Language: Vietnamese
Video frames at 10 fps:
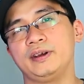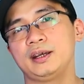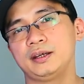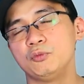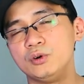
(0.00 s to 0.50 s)

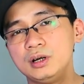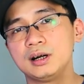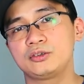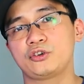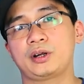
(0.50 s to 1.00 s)
về mùi
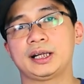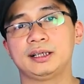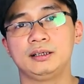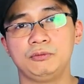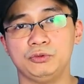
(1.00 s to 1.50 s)
hương cho
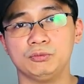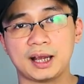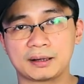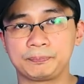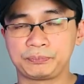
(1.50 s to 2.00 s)
cánh đàn ông của
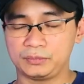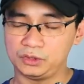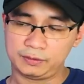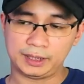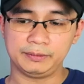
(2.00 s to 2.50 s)
chúng ta
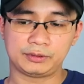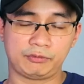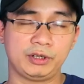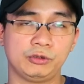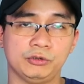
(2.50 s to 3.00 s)
do vậy
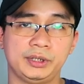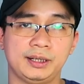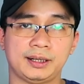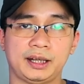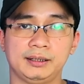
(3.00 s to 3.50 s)
trong video đầu
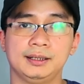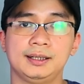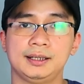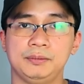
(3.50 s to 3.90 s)
tiên này